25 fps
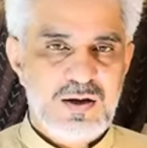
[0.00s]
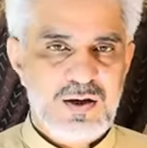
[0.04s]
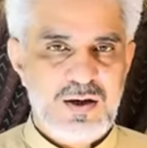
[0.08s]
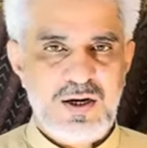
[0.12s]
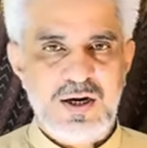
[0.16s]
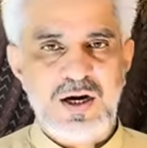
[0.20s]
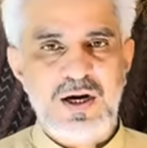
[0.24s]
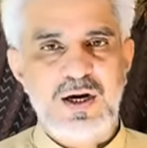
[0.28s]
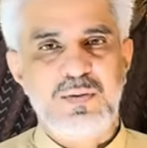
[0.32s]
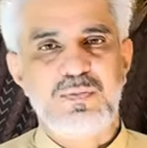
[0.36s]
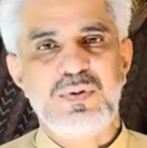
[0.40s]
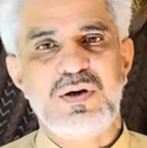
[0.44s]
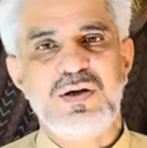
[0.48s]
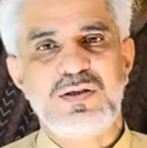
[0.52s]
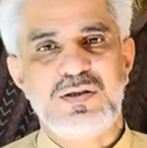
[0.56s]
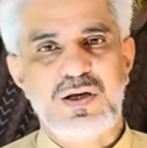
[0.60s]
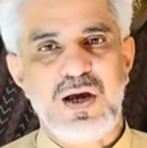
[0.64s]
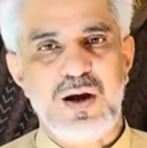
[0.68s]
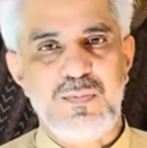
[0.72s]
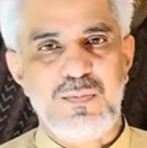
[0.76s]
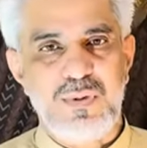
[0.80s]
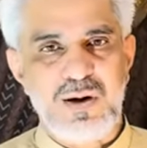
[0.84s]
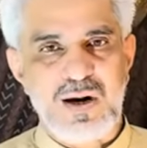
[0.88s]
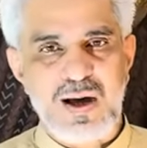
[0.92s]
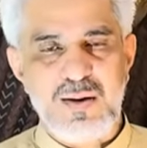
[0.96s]
रेट भी
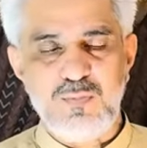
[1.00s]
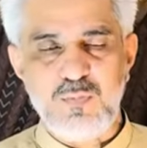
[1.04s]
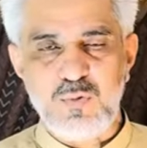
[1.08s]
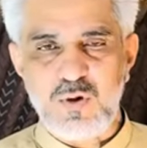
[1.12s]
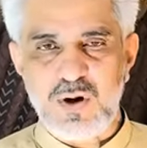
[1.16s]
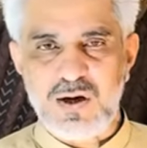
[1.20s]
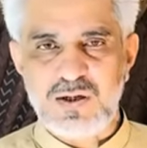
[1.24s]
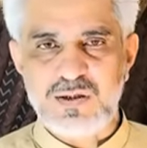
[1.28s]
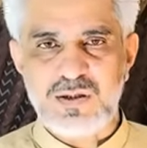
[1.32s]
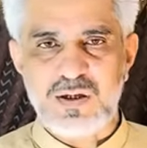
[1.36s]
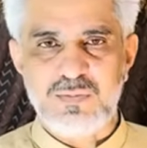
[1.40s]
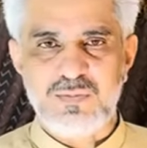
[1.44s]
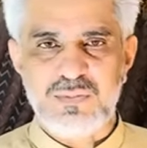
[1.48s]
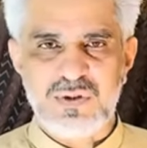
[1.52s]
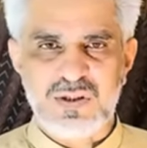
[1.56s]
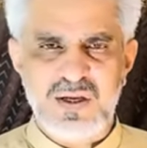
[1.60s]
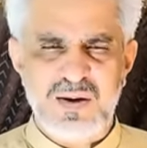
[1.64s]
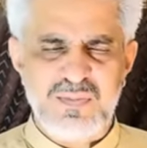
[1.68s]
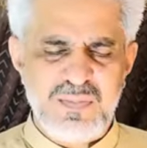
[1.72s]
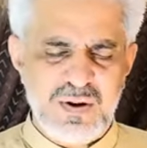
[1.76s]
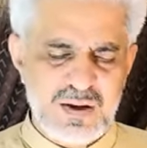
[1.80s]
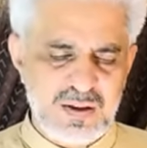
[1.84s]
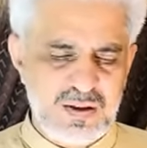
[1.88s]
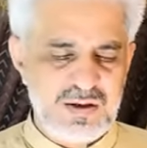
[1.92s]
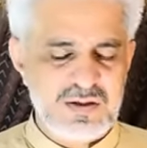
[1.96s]
इसका बड़ा मुनासिब
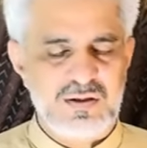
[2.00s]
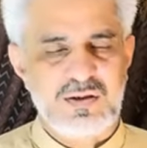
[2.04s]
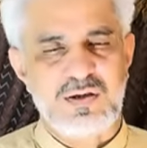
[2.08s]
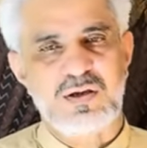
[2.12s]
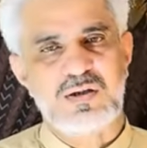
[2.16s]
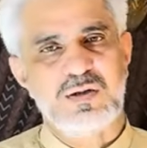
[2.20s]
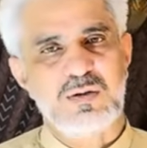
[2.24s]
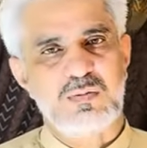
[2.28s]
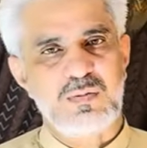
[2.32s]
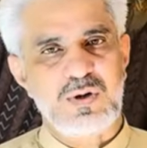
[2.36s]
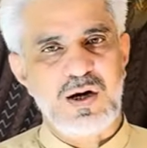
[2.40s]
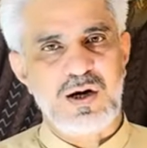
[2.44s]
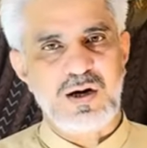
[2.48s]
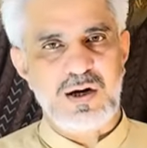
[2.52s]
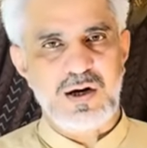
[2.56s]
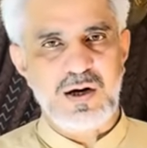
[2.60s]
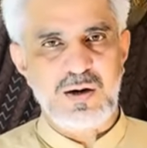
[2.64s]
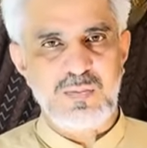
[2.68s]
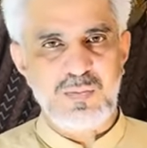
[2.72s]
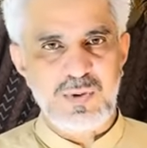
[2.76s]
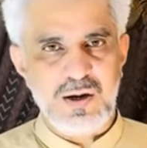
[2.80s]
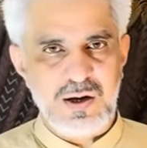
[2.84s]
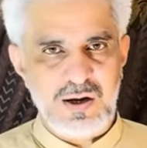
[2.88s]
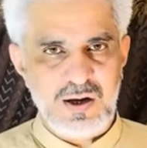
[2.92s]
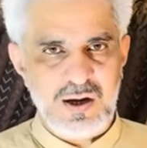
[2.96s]
ज़बरदस्त किस्म का रेट
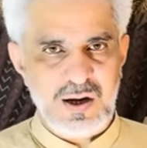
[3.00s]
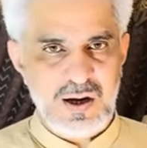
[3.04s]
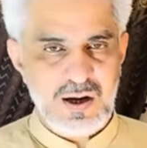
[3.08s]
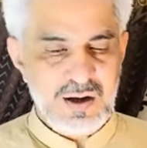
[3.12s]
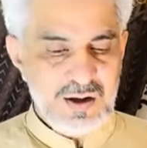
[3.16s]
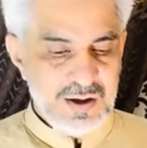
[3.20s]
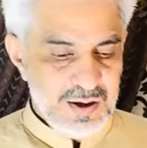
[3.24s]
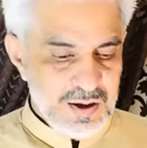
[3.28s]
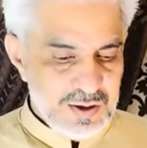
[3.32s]
मिल गया